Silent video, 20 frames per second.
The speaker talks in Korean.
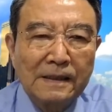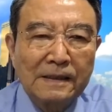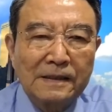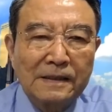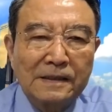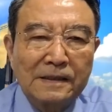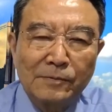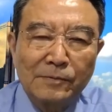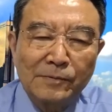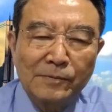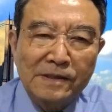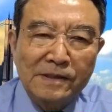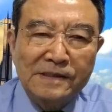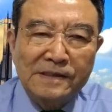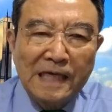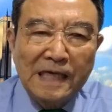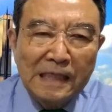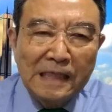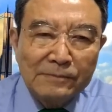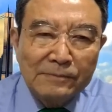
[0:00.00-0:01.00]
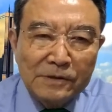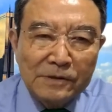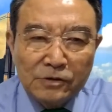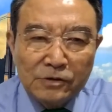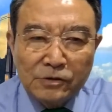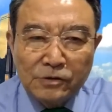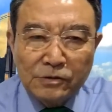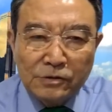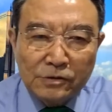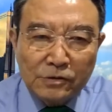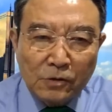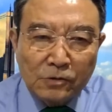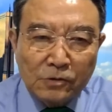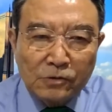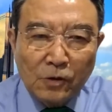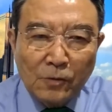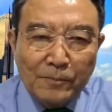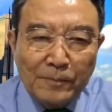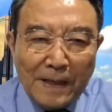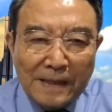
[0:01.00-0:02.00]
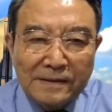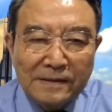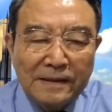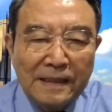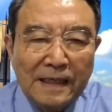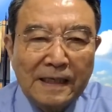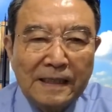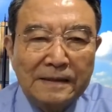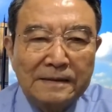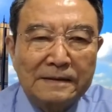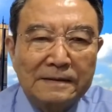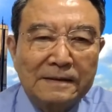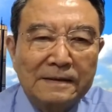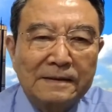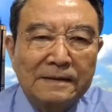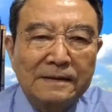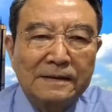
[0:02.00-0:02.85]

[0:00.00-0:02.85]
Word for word: 그러면서 책임은 쏙쏙 빠져나가는